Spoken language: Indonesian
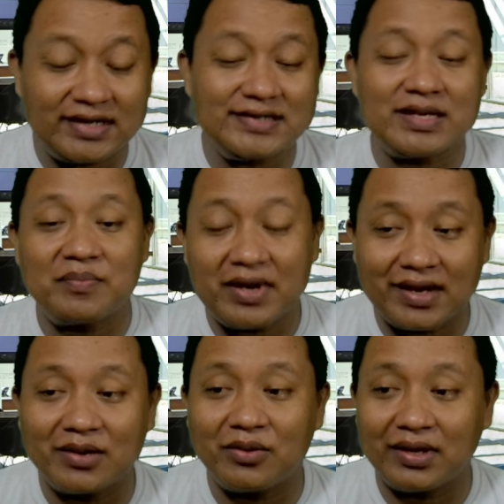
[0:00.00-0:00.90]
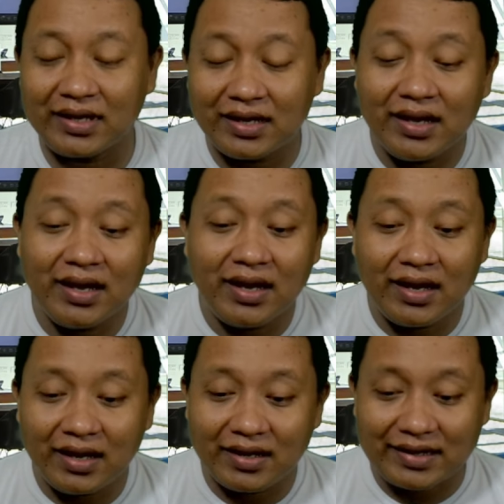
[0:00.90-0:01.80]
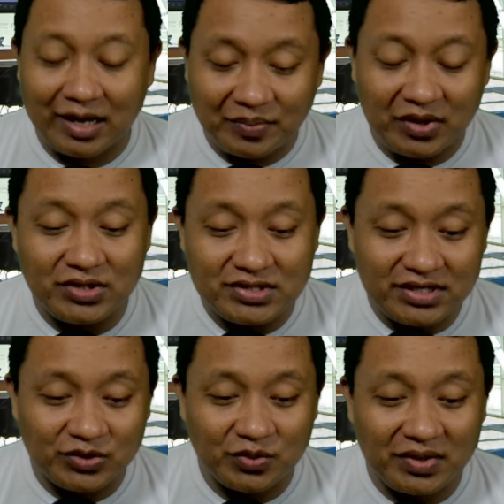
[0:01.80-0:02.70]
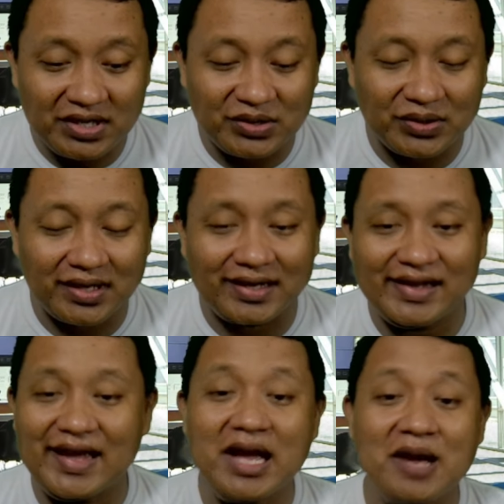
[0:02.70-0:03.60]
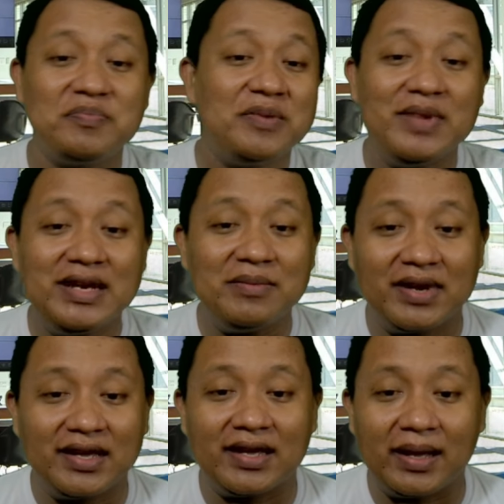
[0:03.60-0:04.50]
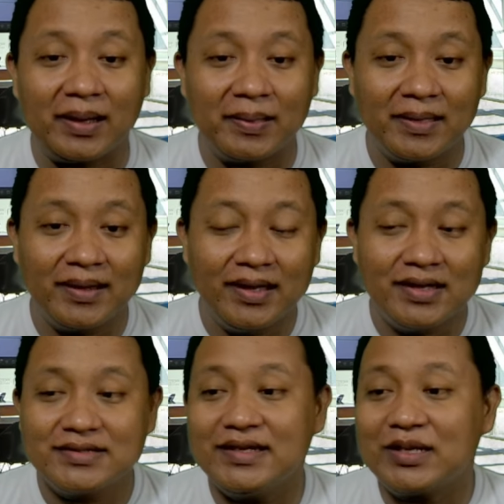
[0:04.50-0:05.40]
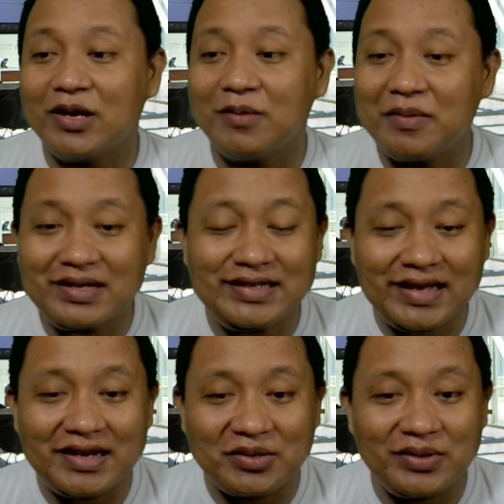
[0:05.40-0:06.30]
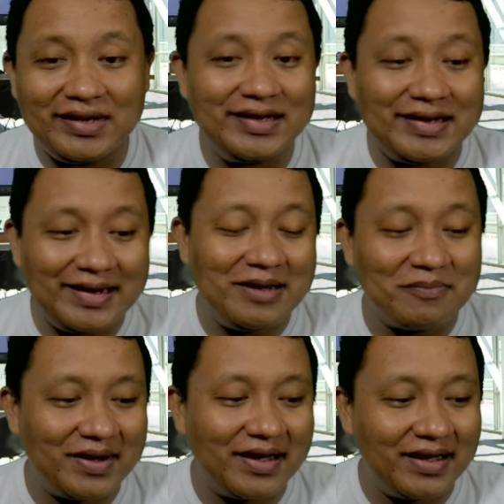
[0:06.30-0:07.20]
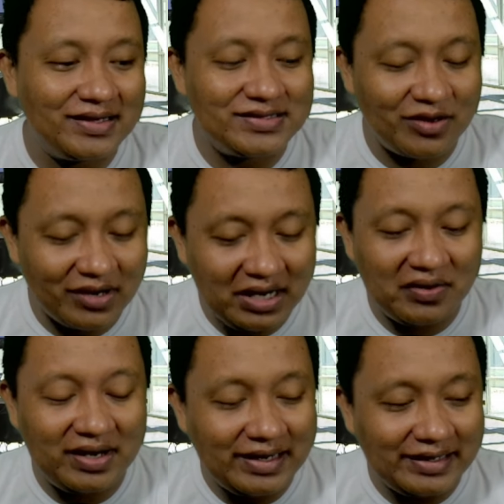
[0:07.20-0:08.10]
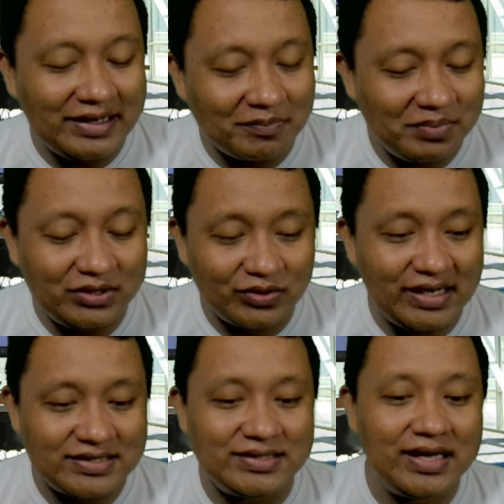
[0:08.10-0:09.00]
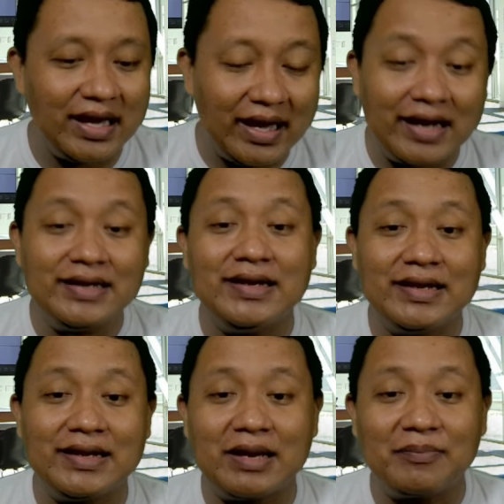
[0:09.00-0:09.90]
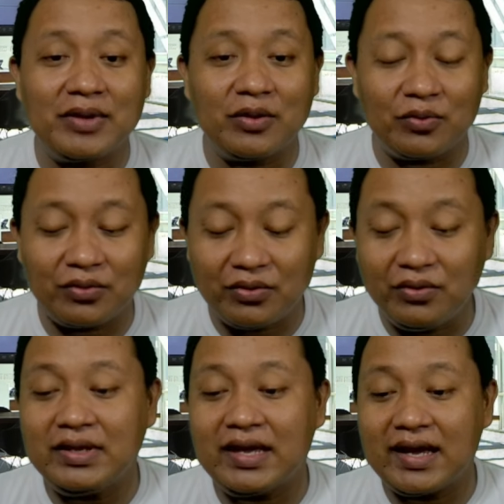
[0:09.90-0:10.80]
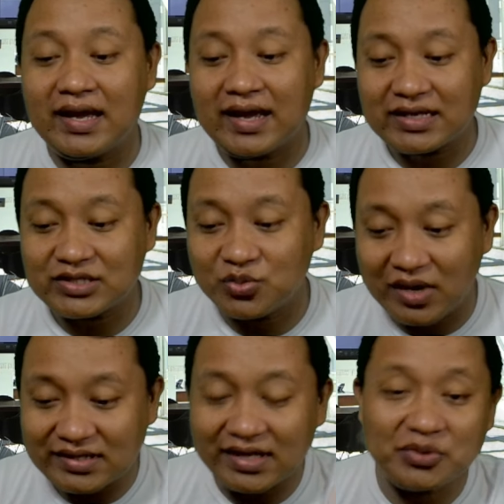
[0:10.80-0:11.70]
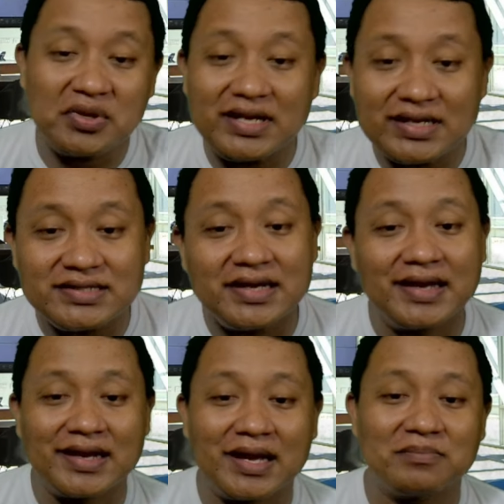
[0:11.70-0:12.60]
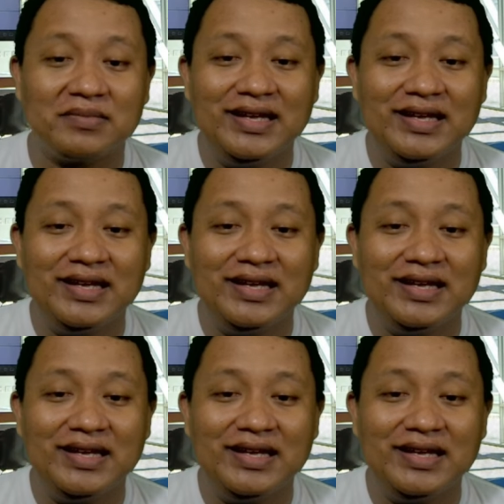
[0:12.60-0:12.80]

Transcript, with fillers: yang disampaikan oleh uh, eh, KPU di situ begitu kan ya hampir mirip mereka jadi kalau memang tidak ada gunanya kenapa seolah-olah rekapitulasi yang ada dari KPU ya acuannya itu adalah si rekap